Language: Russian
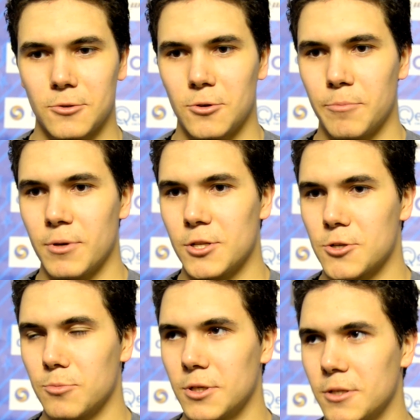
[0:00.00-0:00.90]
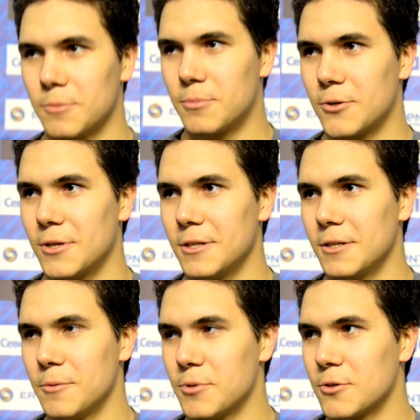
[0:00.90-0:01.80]
Но опять же мы
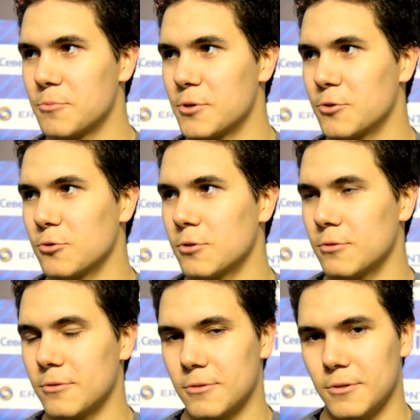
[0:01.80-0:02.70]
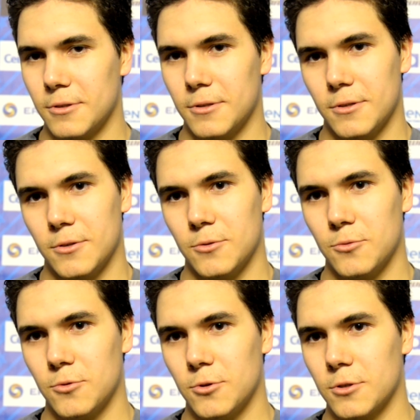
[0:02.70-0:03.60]
провалили первый период.
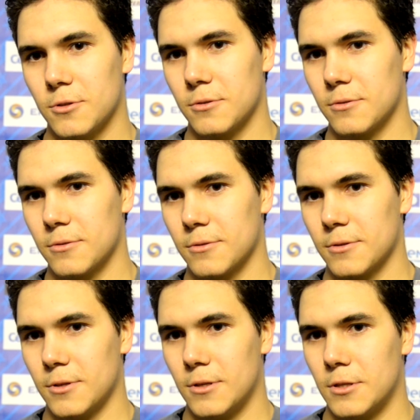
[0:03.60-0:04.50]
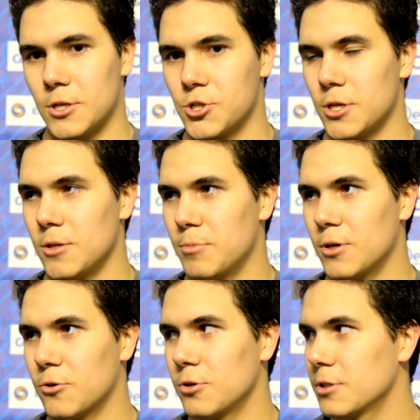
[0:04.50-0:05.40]
Вот. Начало
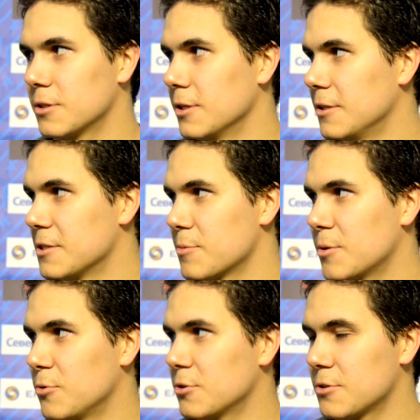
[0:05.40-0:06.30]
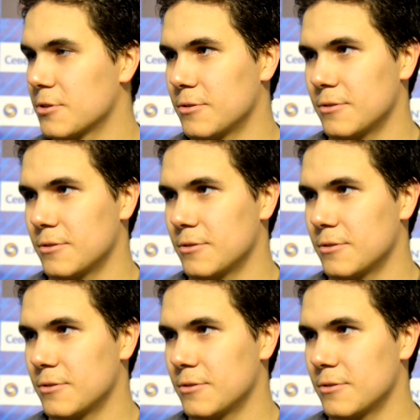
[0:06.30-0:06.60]
плохое, надо над этим работать.